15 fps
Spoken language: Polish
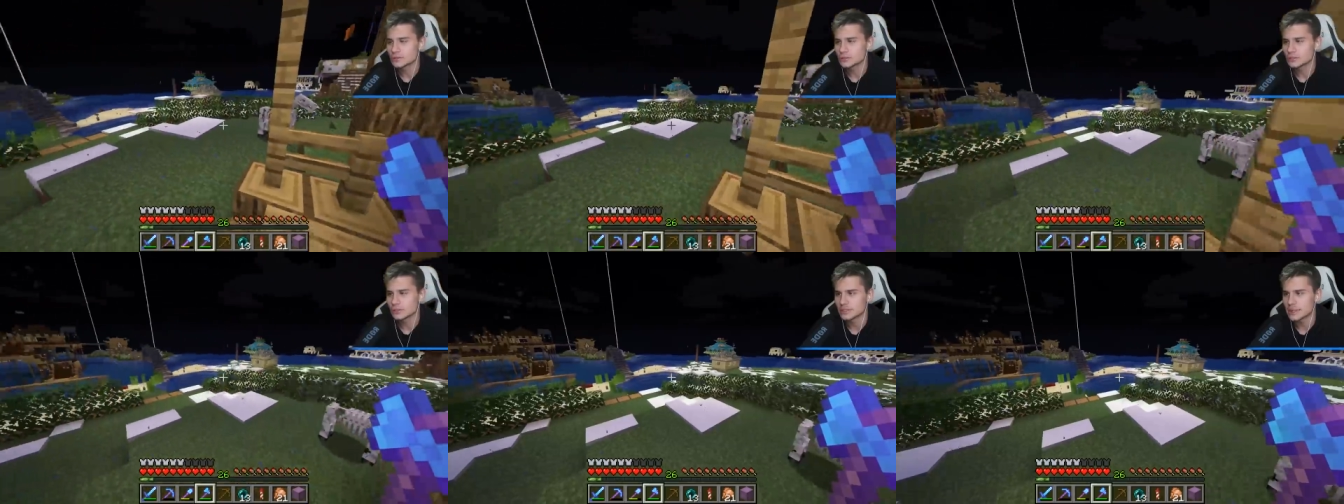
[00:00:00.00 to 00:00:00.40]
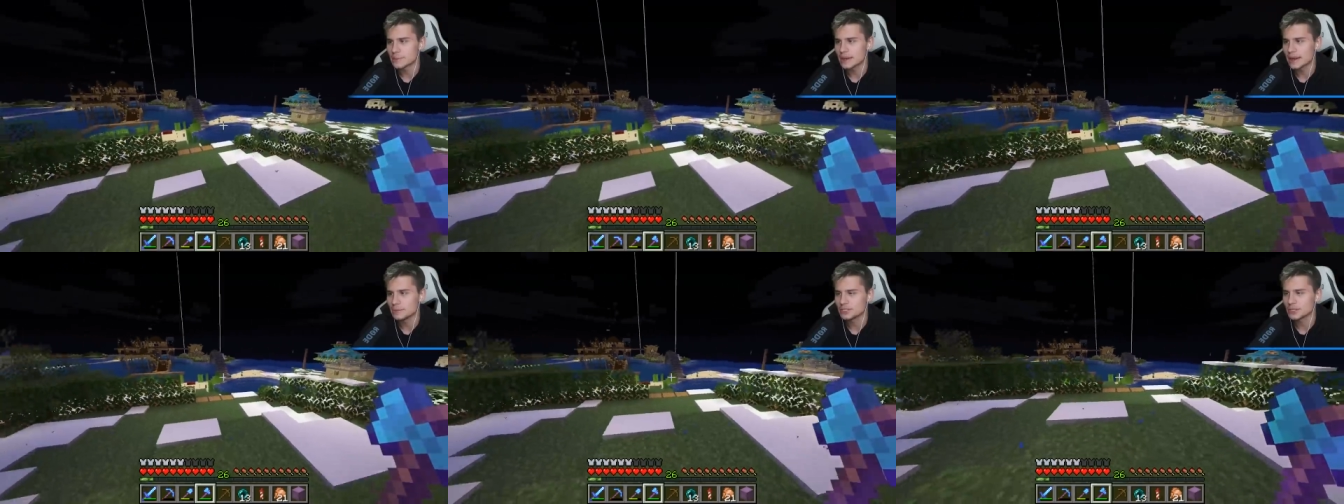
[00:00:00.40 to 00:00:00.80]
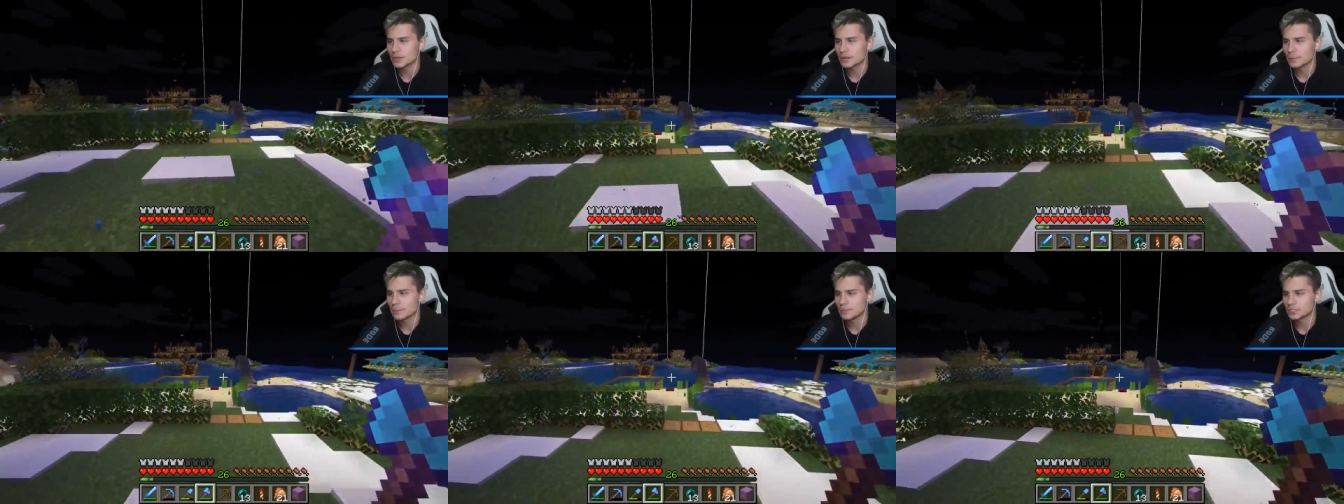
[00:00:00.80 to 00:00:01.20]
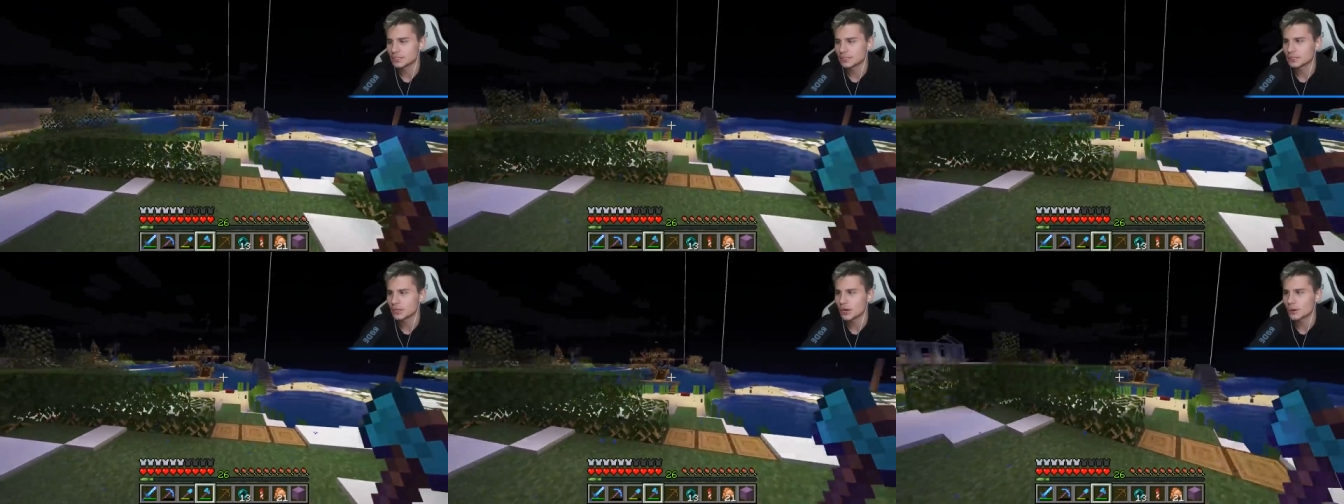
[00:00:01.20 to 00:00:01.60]
no cóż, no zabieramy się chyba
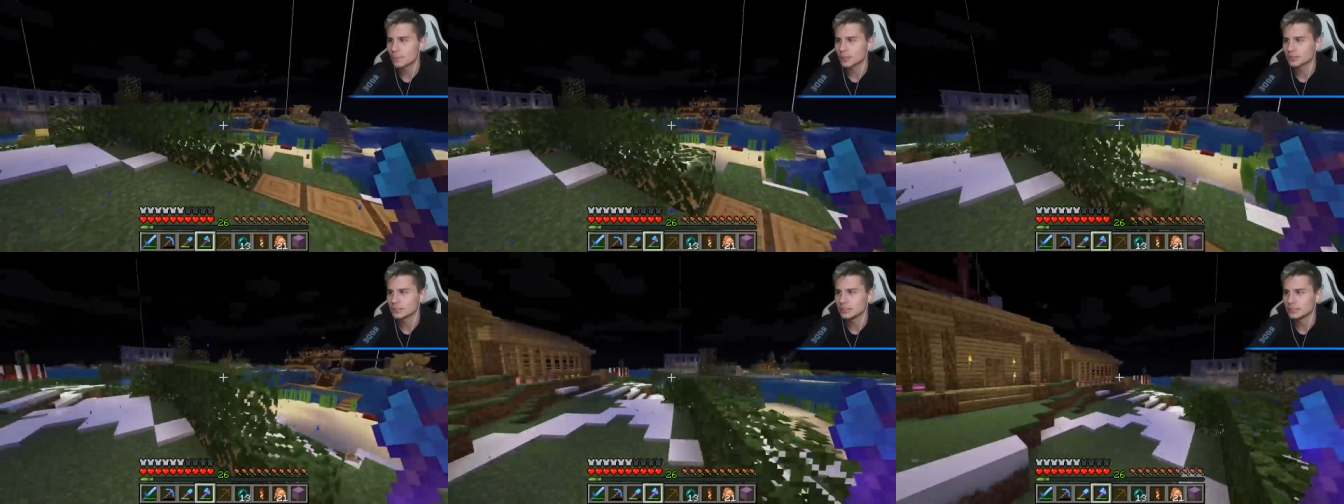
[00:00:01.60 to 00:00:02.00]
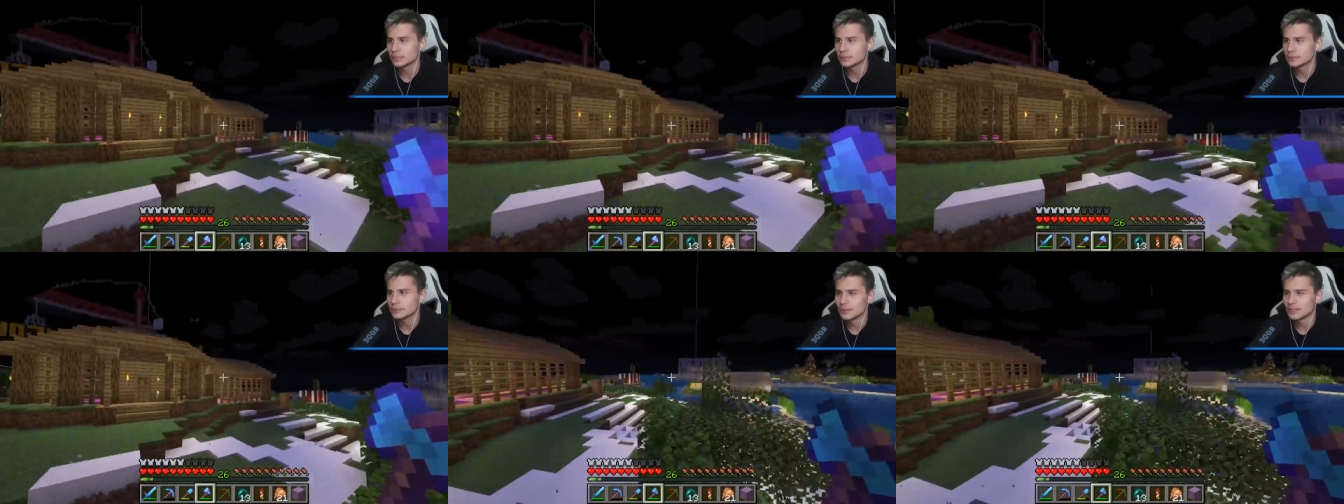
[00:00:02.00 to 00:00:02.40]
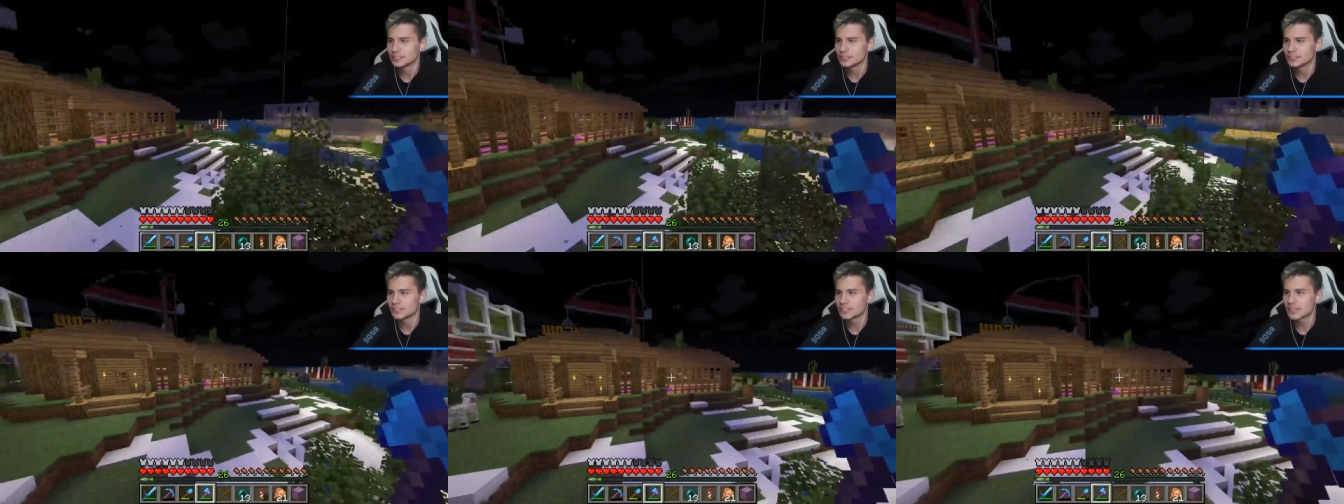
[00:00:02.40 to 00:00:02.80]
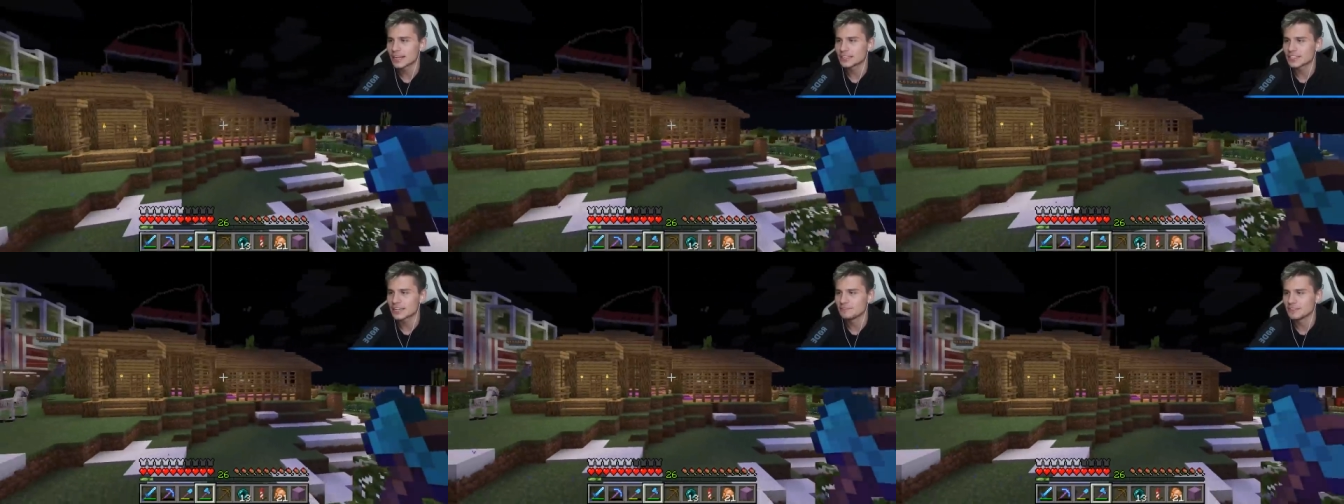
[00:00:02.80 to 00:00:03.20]
myślę do roboty. Nie mogę się
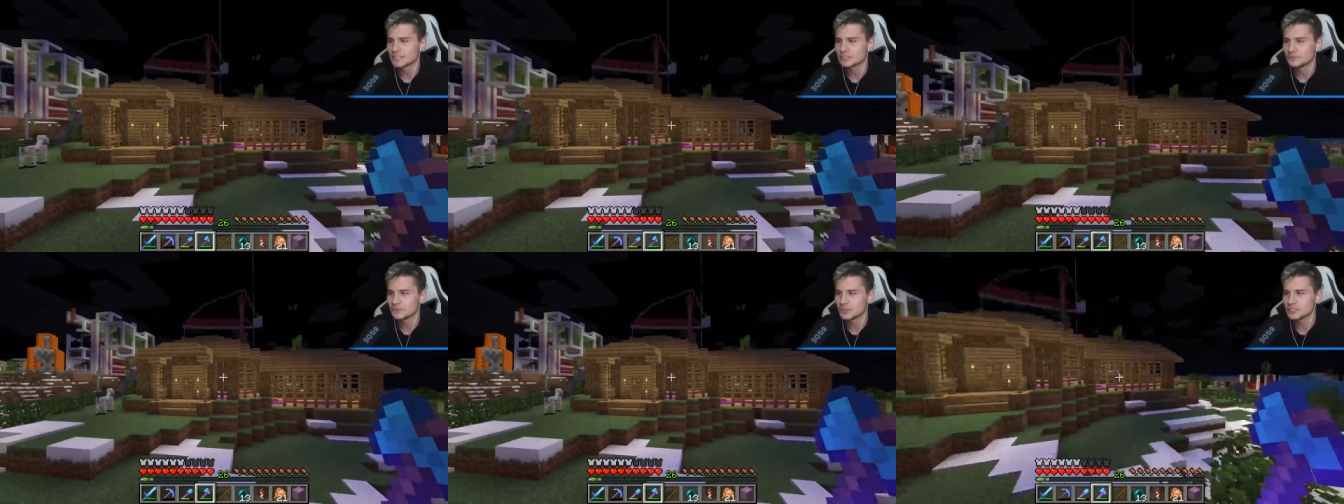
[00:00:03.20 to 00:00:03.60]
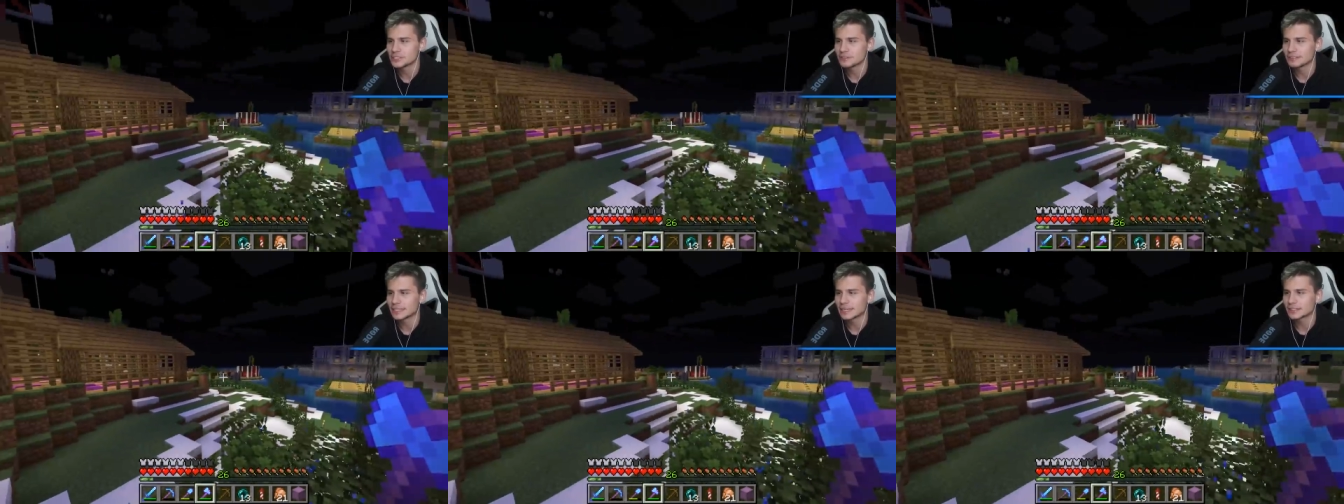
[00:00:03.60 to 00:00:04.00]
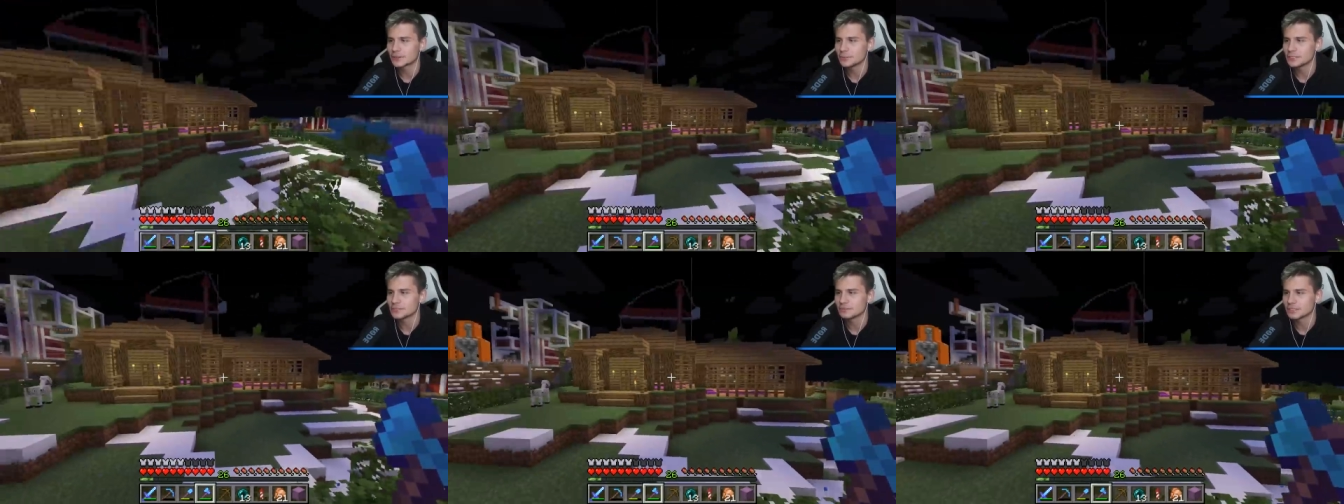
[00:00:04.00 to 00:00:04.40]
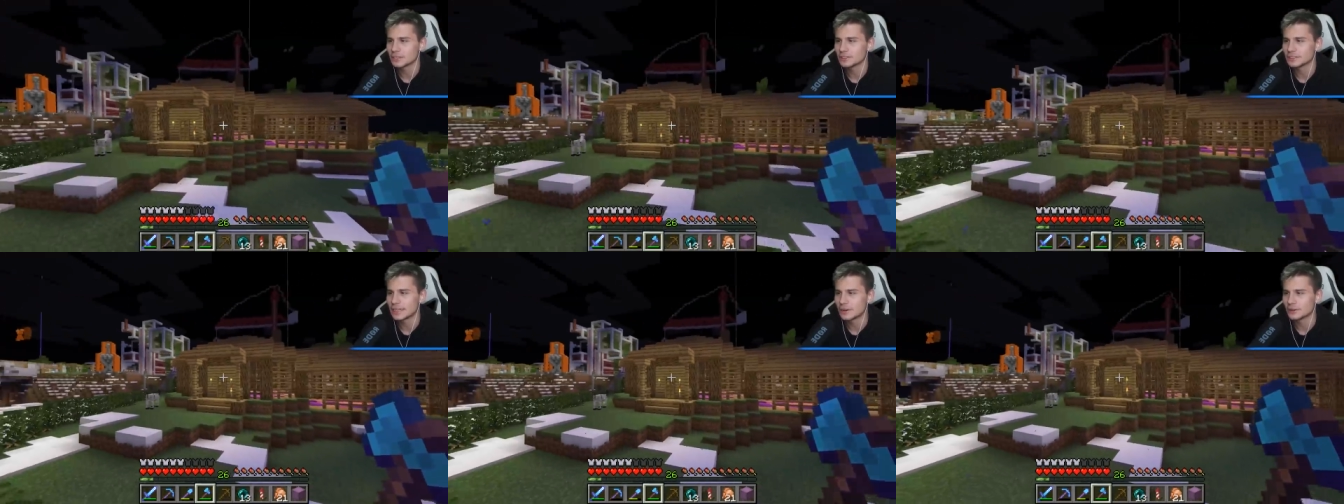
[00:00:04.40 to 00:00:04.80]
doczekać efektów końcowych, jak to będzie
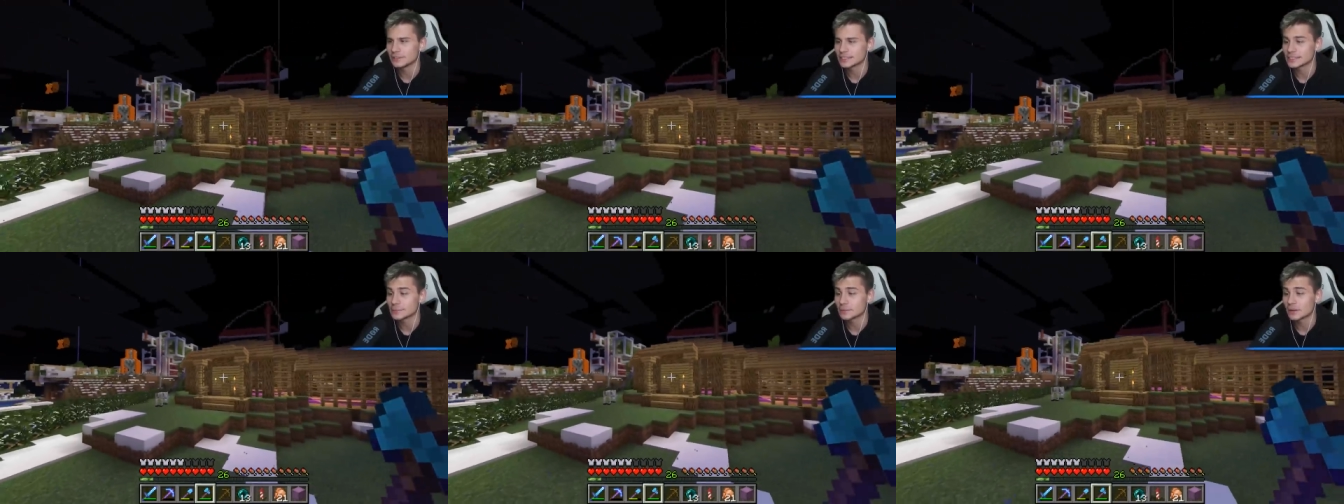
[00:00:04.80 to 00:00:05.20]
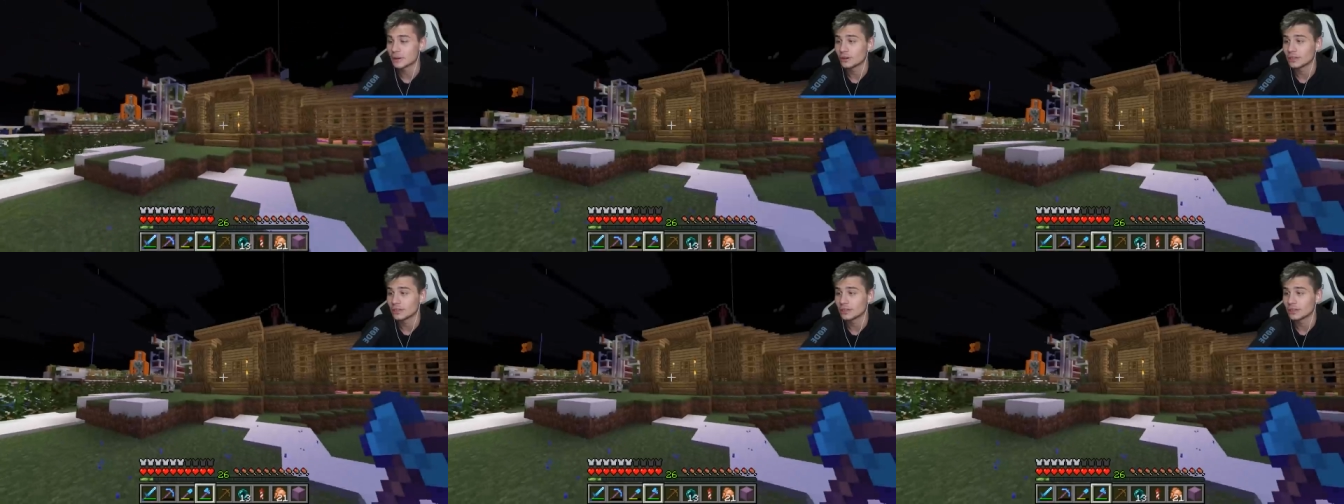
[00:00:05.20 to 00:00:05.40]
wyglądało na sam